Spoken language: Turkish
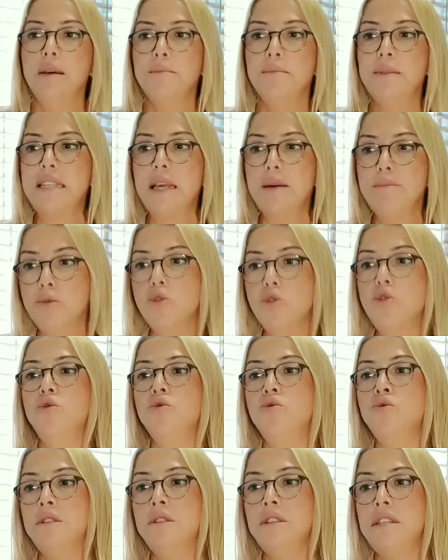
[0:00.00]
Mesela
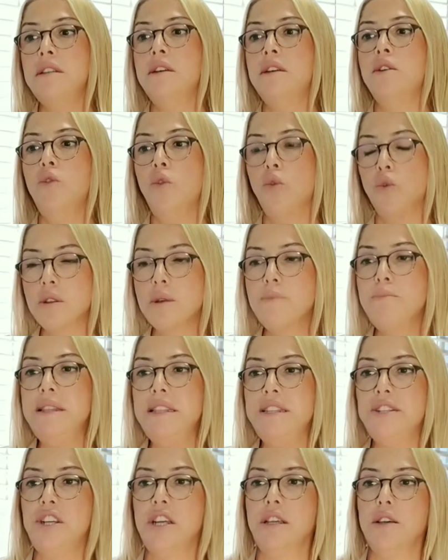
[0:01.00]
bugün yine
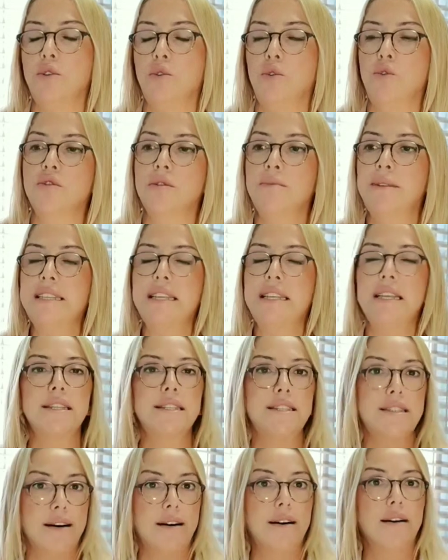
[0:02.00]
olabilecek konu mesela
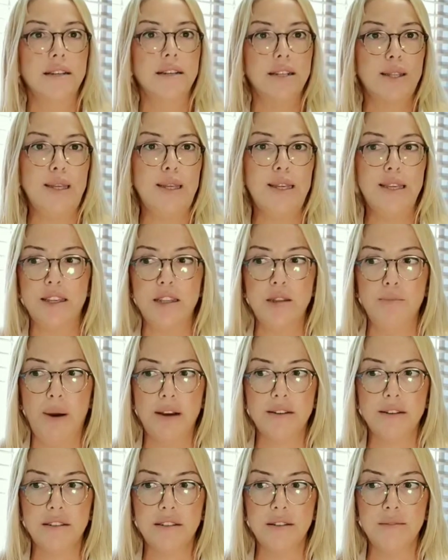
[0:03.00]
sağlıkla ilgili
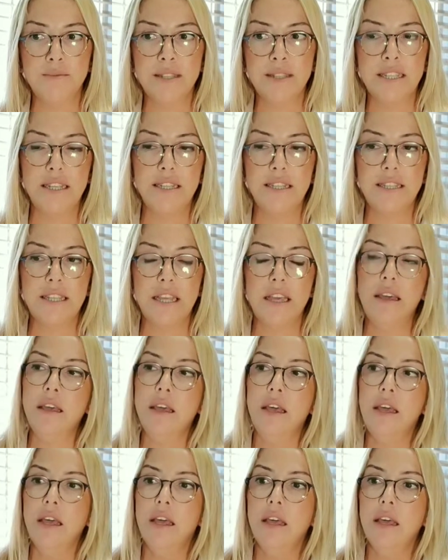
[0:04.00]
baktığımızda ise